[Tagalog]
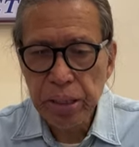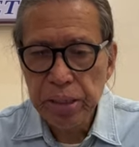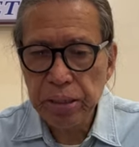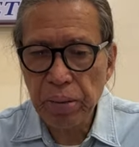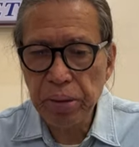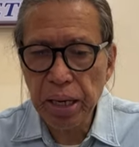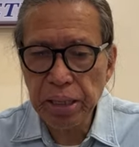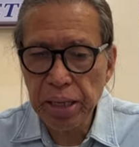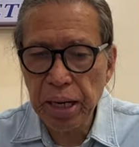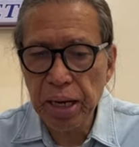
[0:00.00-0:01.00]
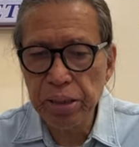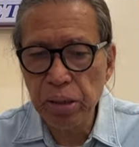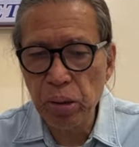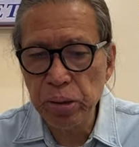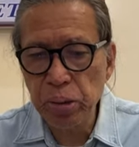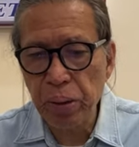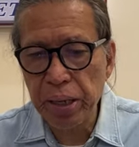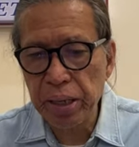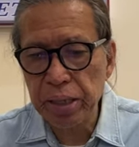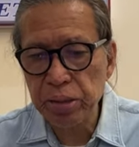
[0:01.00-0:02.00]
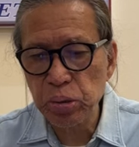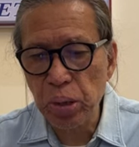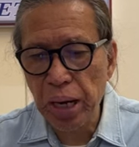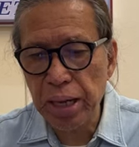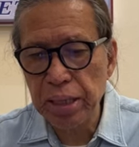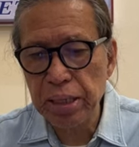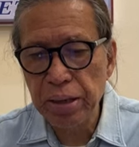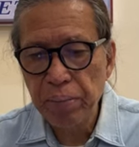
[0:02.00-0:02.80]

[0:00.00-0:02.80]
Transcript: Sabi nga nila, ang negosyo parang sugal.